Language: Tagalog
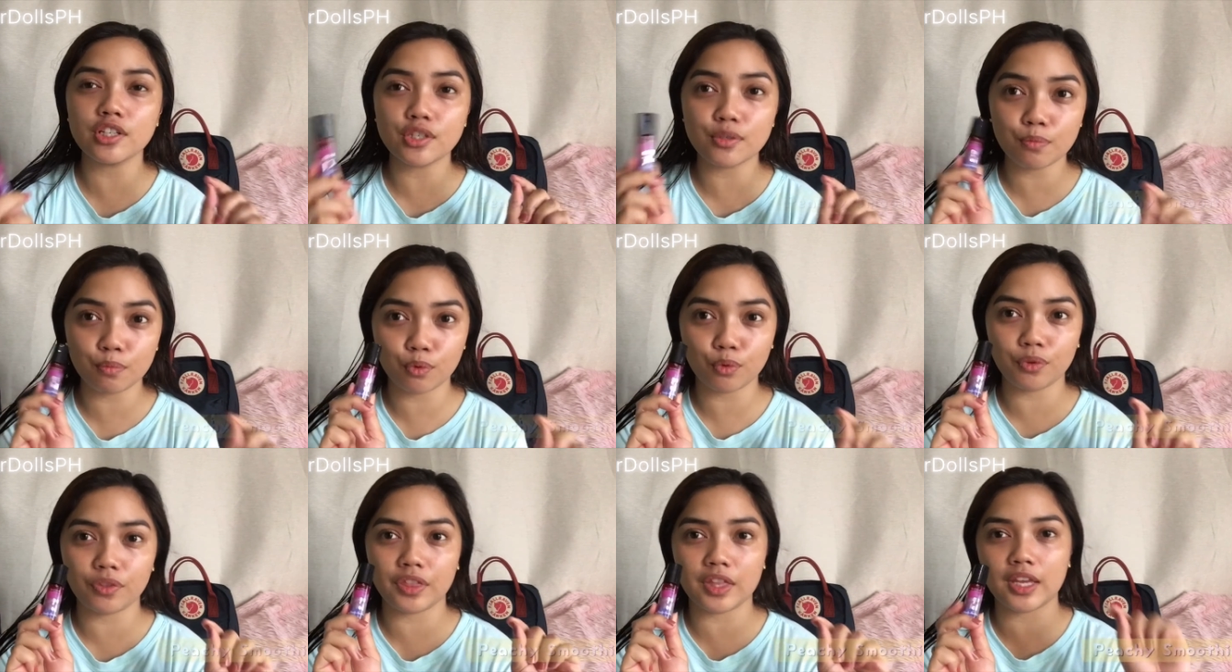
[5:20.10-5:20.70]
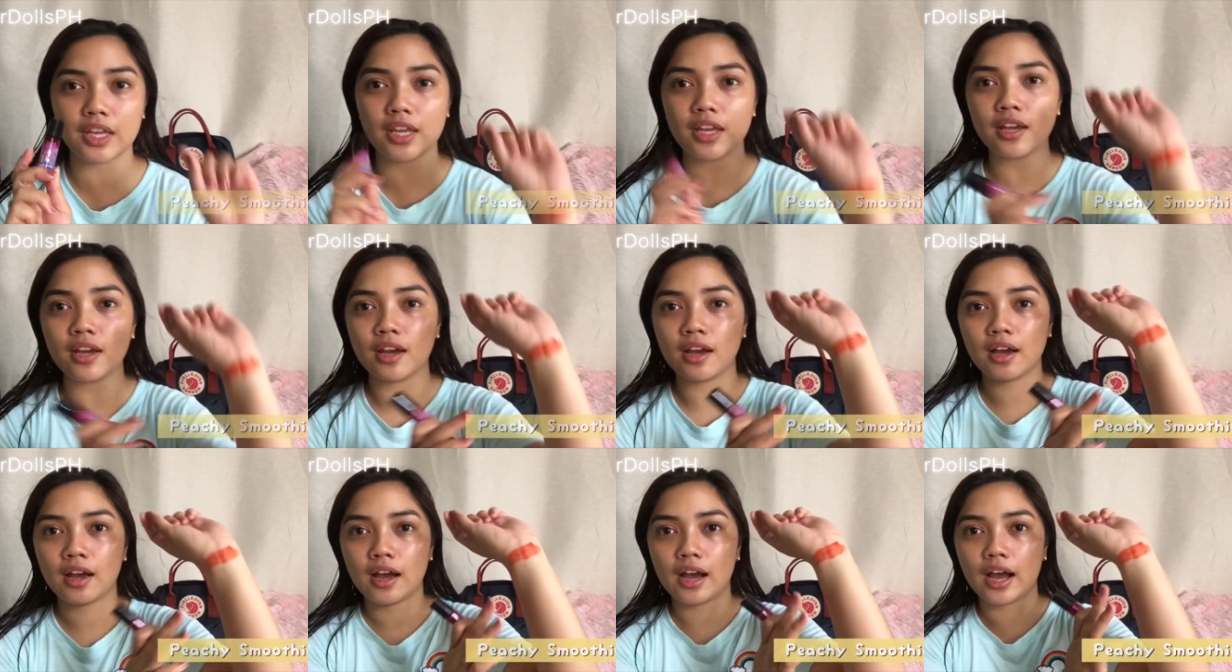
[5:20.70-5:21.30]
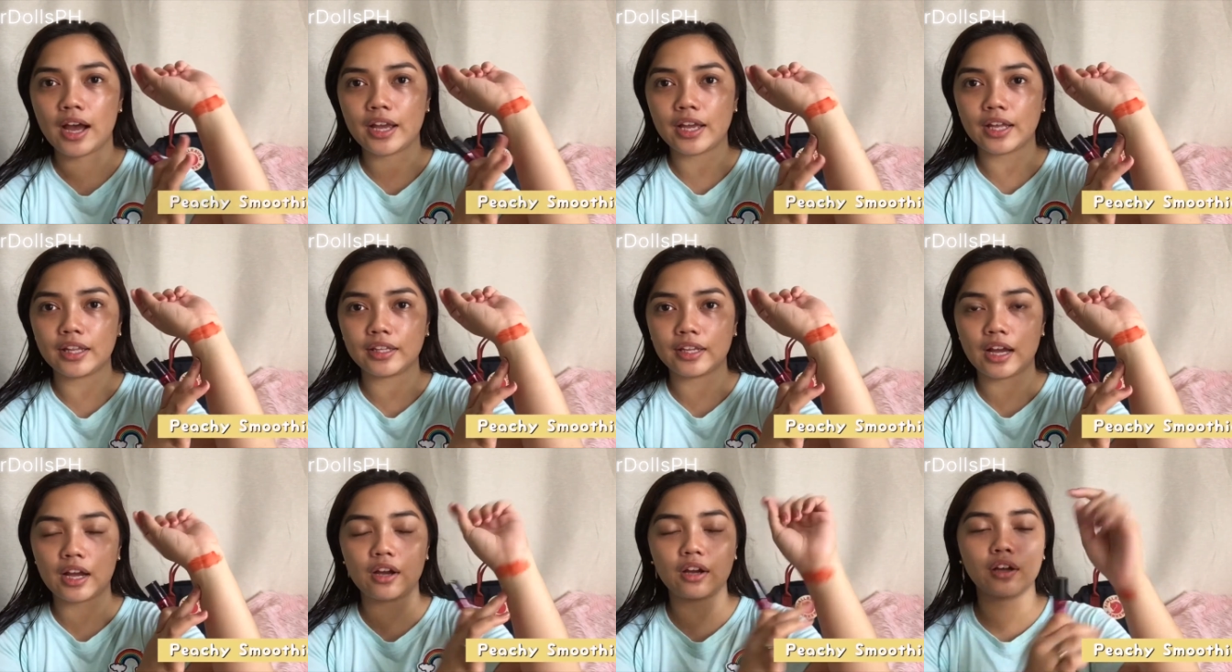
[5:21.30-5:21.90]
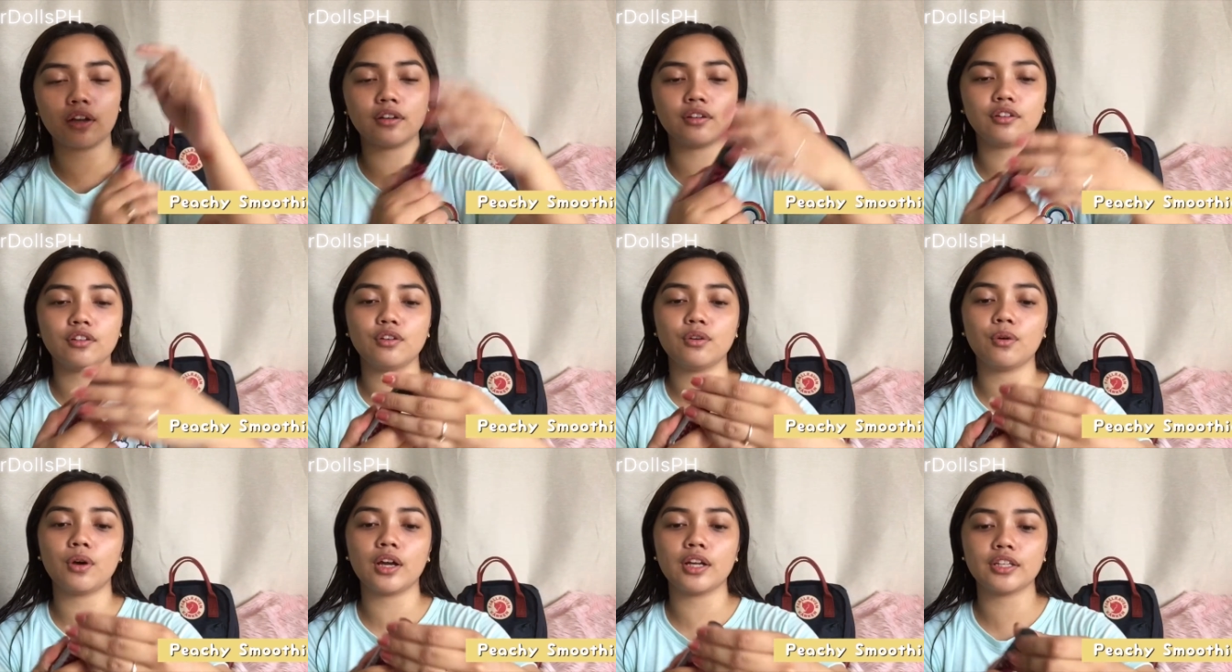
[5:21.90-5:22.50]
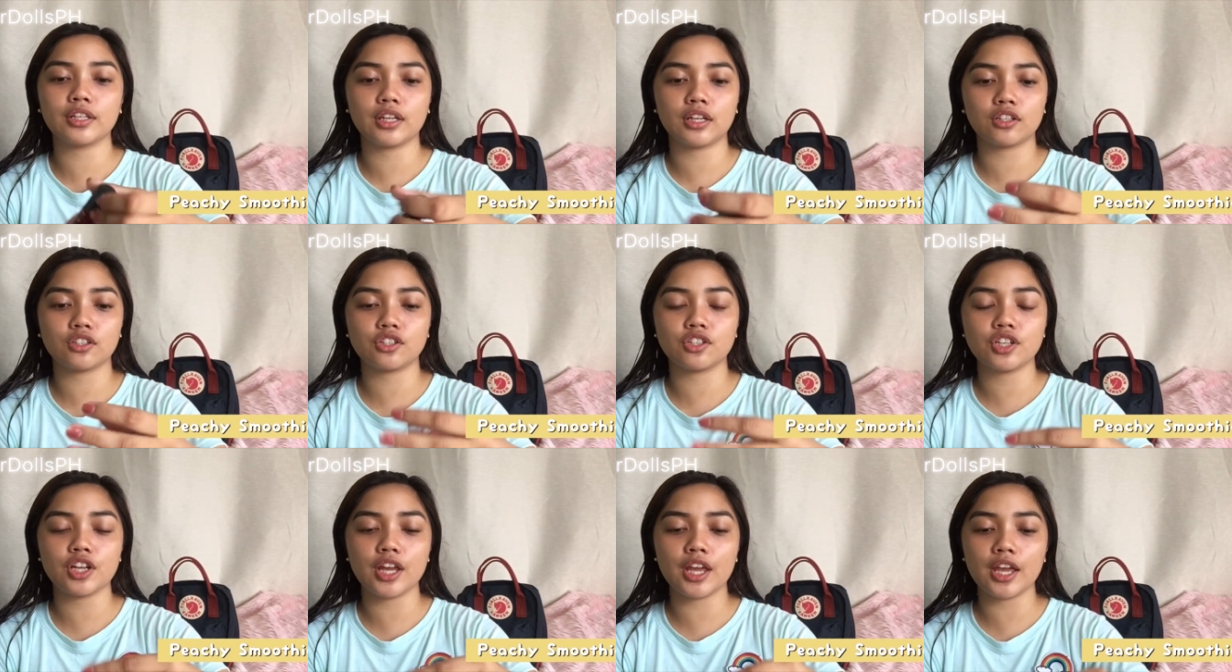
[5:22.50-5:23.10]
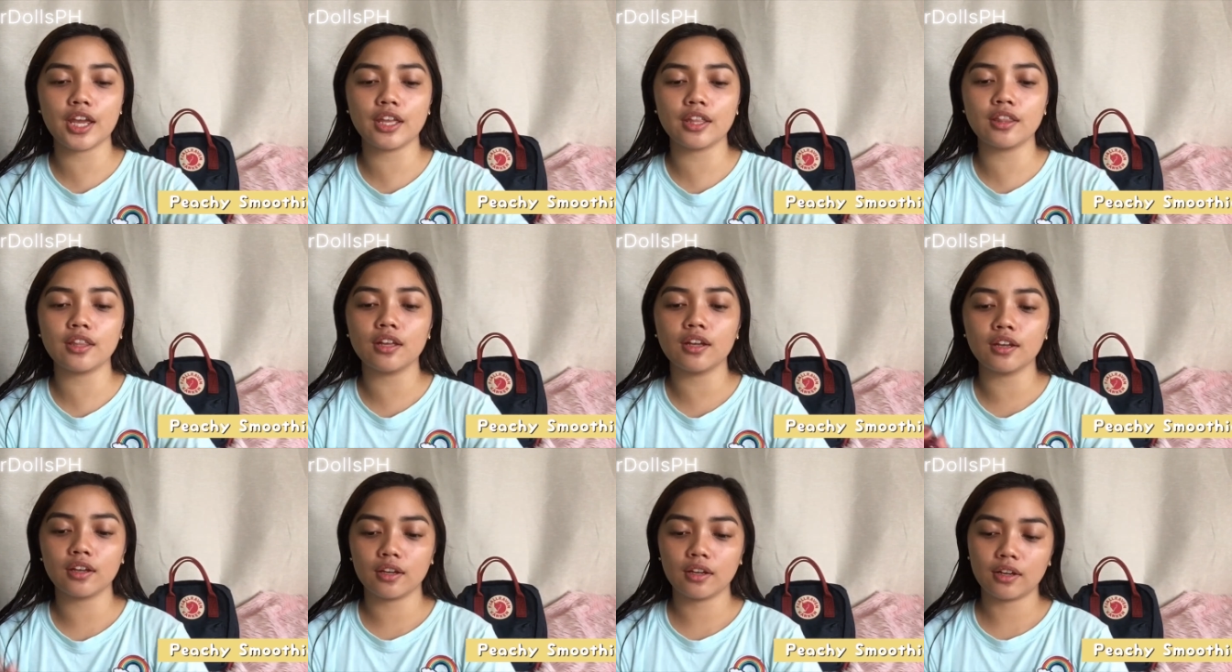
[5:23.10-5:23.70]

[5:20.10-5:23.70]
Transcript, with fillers: Smoothie ayan nga, yung kanyang shade.